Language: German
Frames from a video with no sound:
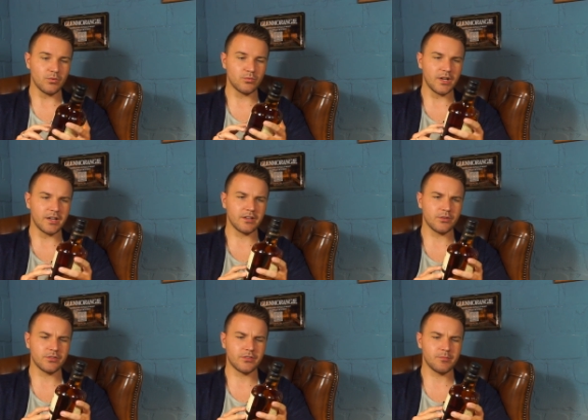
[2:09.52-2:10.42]
und eigentlich
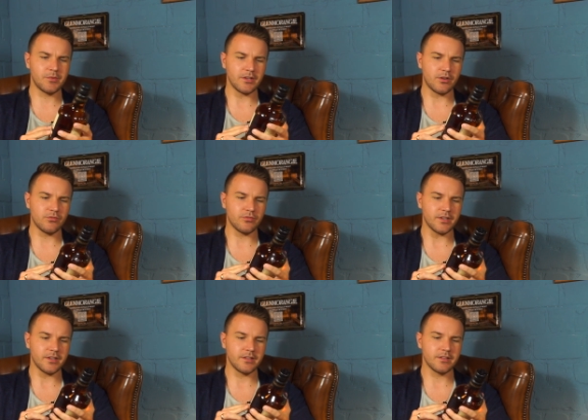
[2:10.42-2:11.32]
auch ziemlich
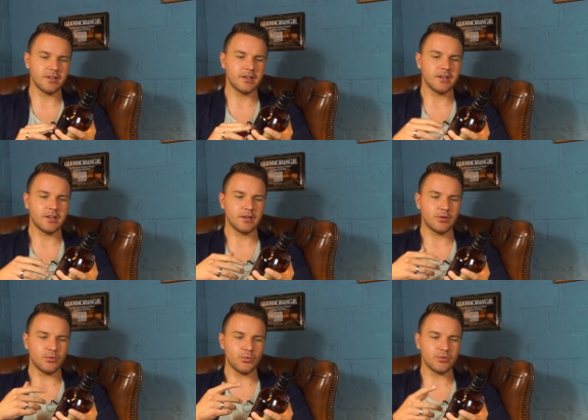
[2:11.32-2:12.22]
aufwendig.
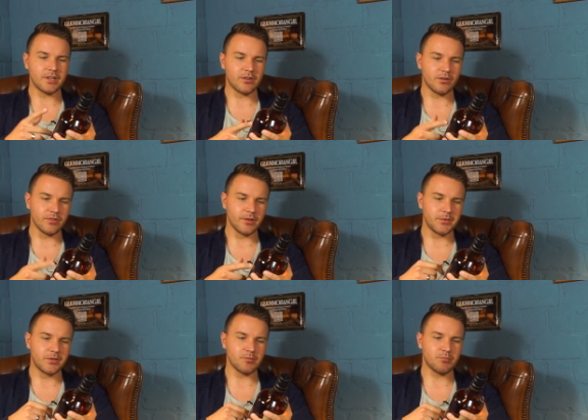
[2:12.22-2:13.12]
Und da kommen wir
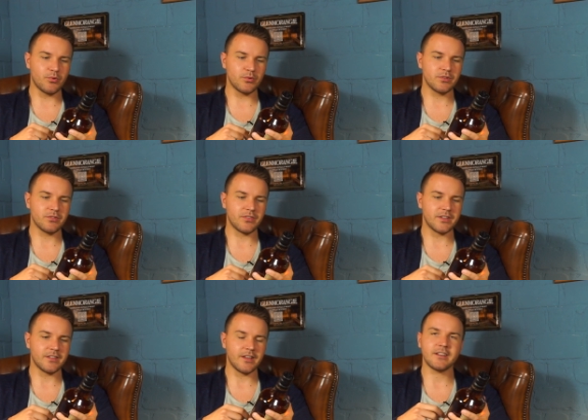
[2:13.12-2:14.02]
nämlich zum Punkt,
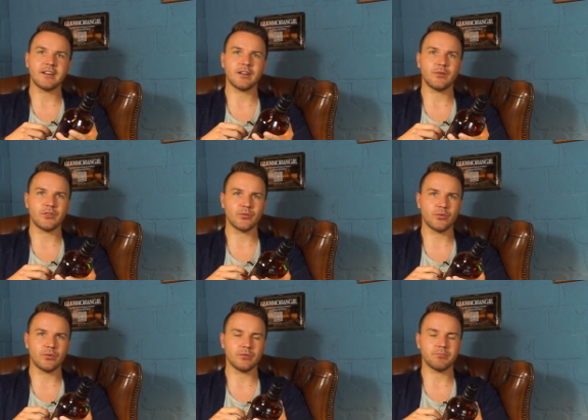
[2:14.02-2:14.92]
was Edra Dauer
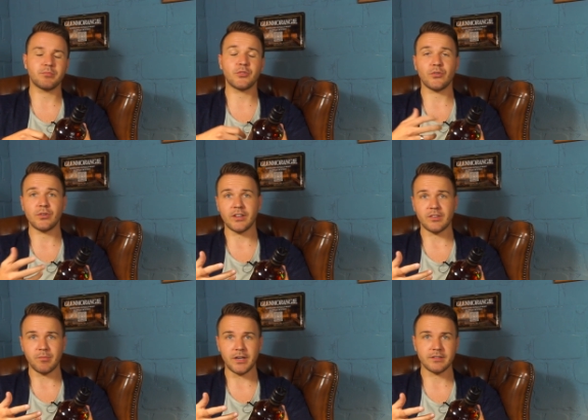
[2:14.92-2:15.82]
so
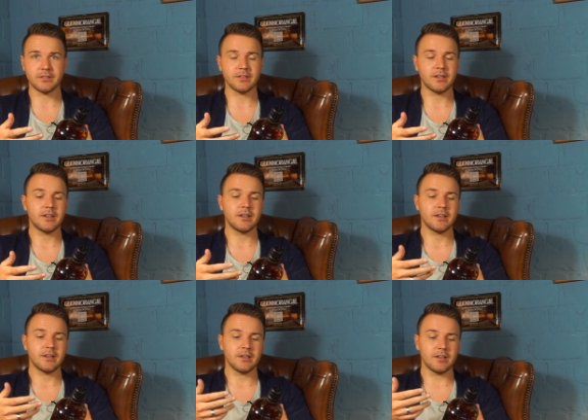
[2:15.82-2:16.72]
besonders macht.
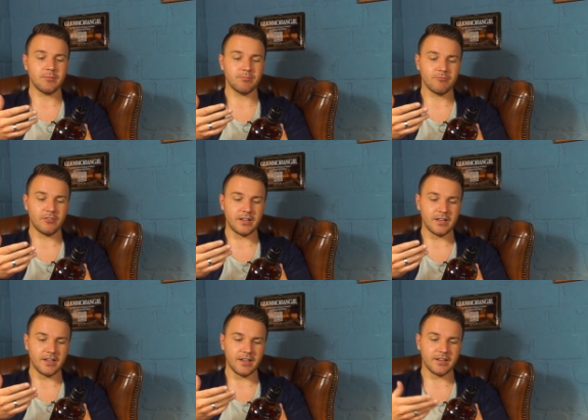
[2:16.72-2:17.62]
Ähm,
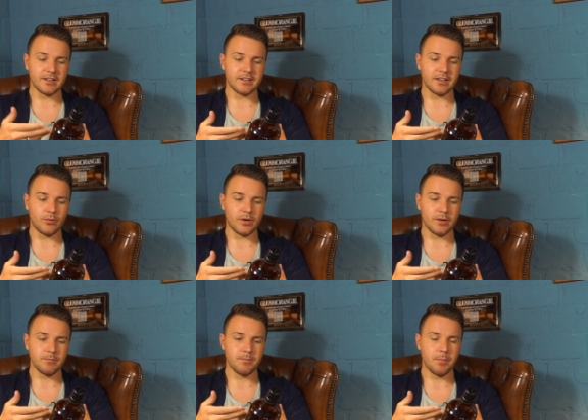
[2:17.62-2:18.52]
weil Edra
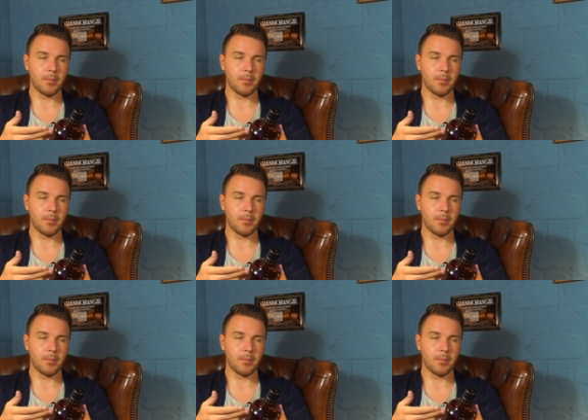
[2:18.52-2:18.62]
Dauer